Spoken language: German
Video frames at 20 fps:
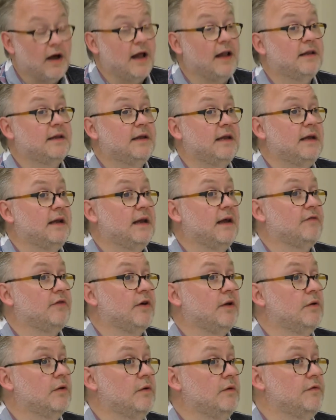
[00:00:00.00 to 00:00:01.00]
allen Dingen der
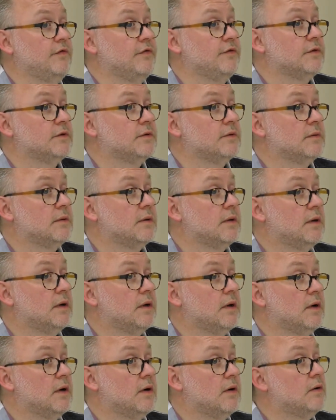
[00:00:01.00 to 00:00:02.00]
Vernunft
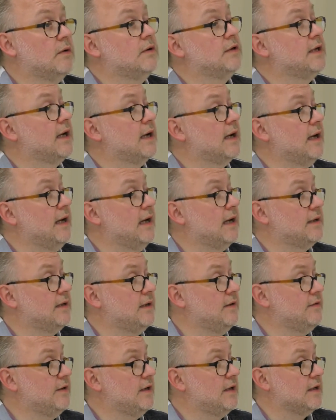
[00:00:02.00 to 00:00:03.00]
und der
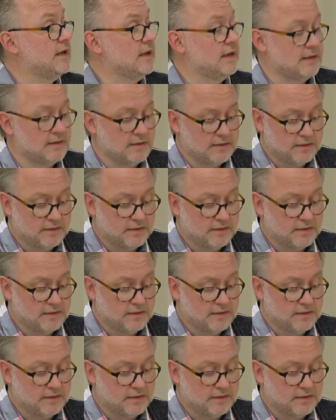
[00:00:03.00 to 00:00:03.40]
Kreativität.